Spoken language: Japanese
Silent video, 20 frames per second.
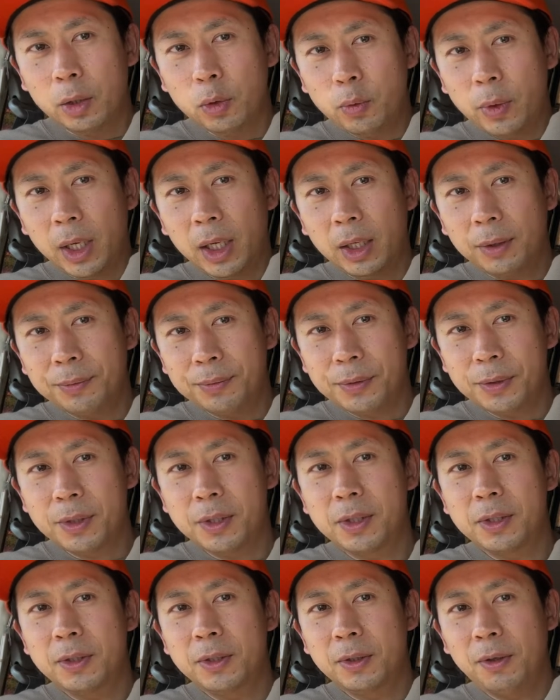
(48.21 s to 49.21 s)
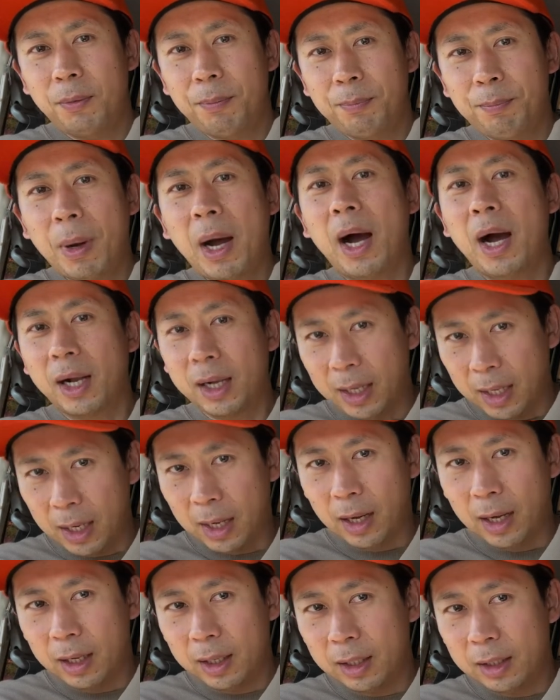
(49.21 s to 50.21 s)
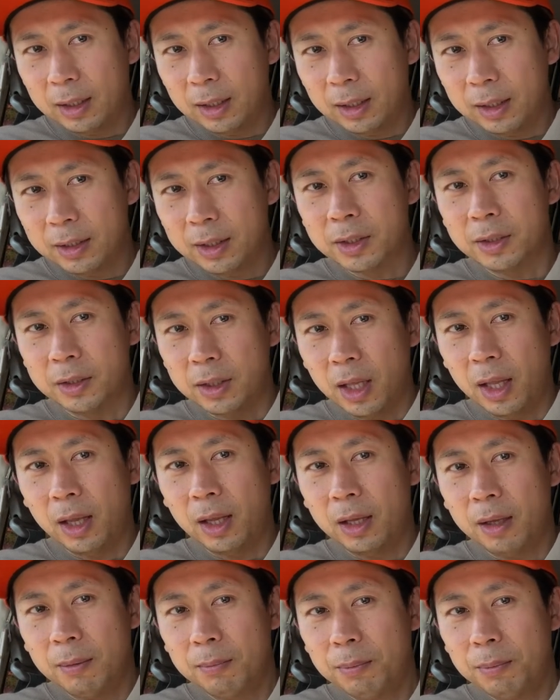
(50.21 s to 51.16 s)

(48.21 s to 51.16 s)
で、上が普通のパーカーですね。